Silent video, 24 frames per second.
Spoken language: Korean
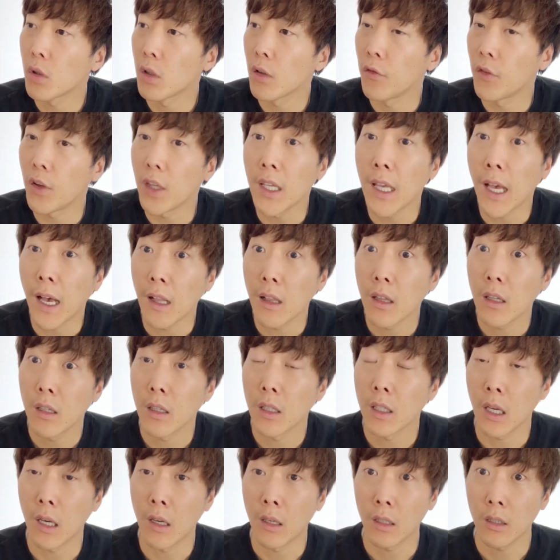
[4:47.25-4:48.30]
그 VR
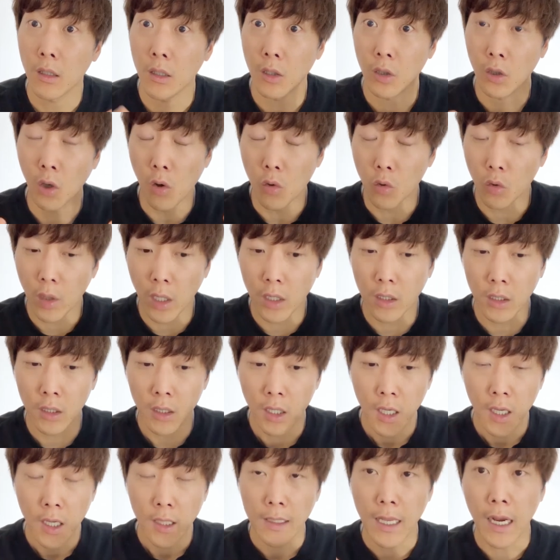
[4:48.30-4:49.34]
그러니까
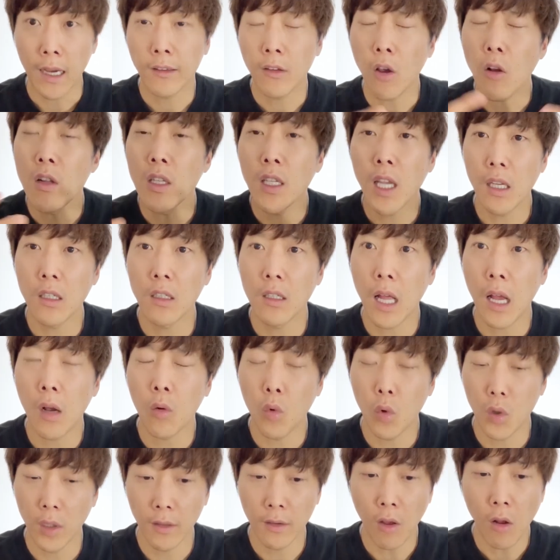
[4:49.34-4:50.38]
결국에는 내가 설계를
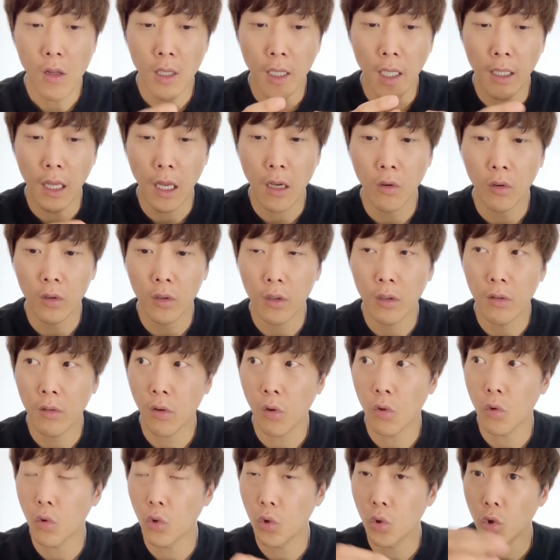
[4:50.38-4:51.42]
하고 이 설계된 것들을
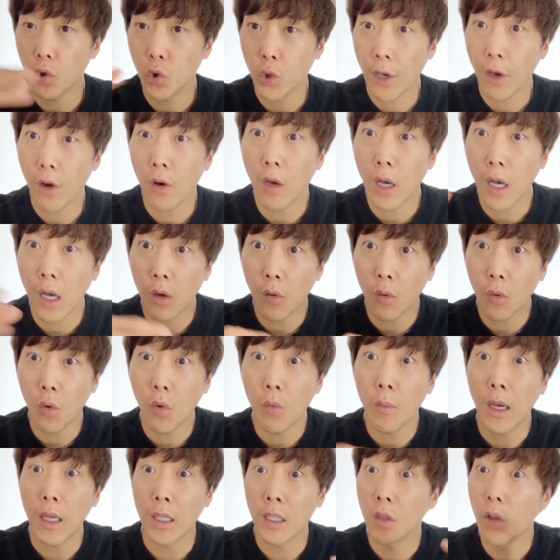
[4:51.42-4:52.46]
서로
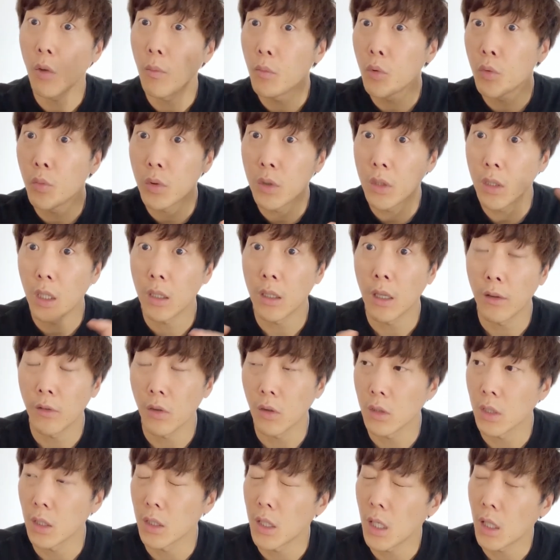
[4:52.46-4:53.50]
쉐어하고 막 이런 부분들에
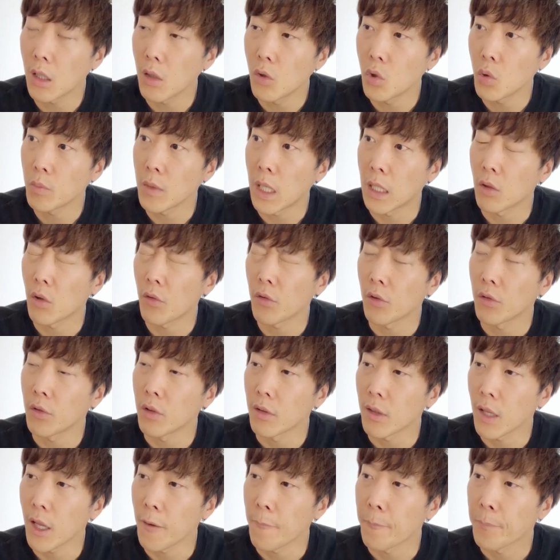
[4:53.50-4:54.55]
대해서 이제 이야기를 좀
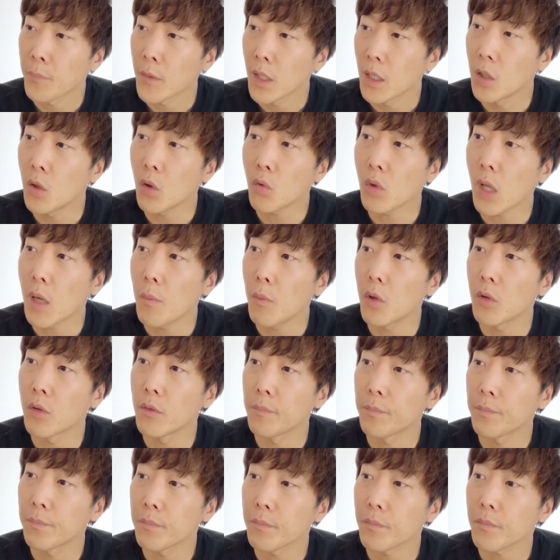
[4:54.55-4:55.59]
나눴었는데 이것도
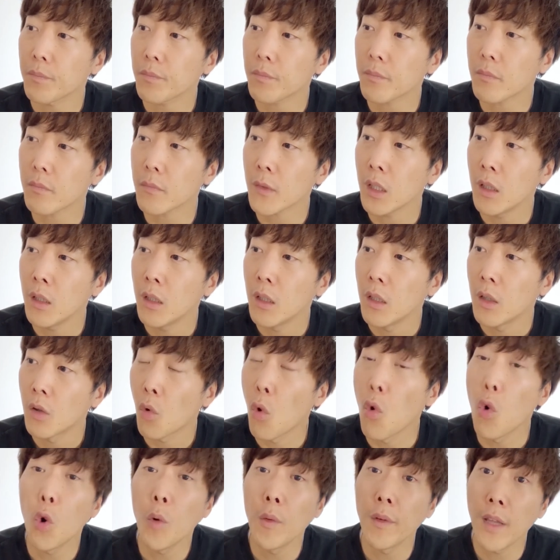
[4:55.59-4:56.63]
한번
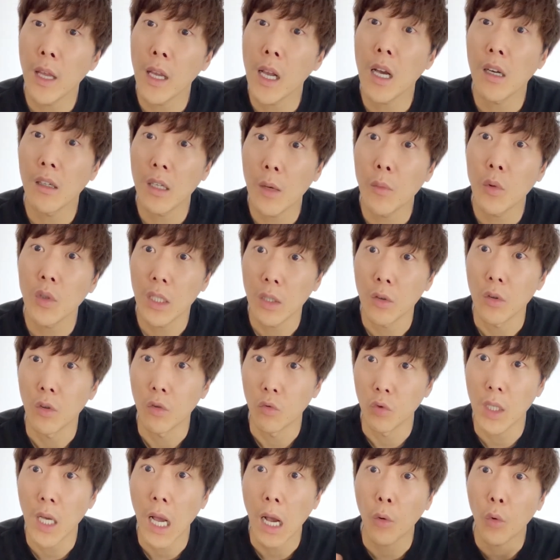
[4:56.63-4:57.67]
곰곰이 생각을
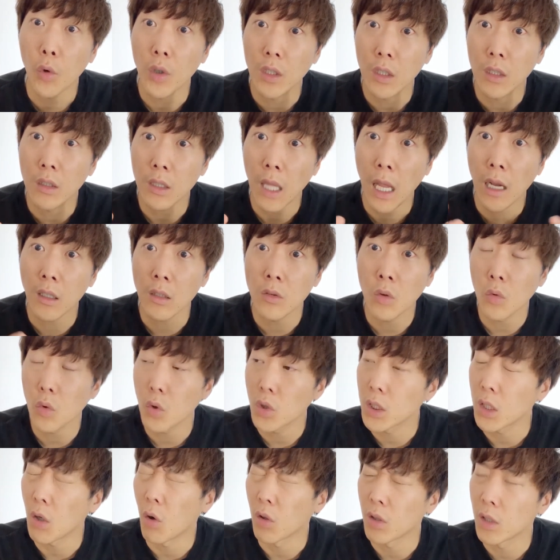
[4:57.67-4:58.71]
해보자고요. 우리 갖고 있는
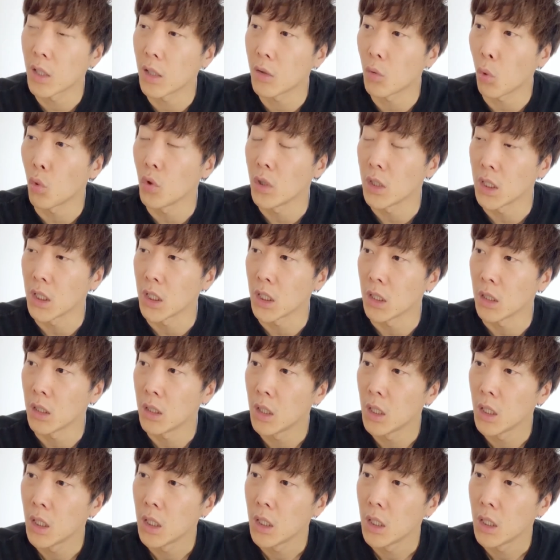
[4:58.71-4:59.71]
테크놀로지가 어떻게 도는지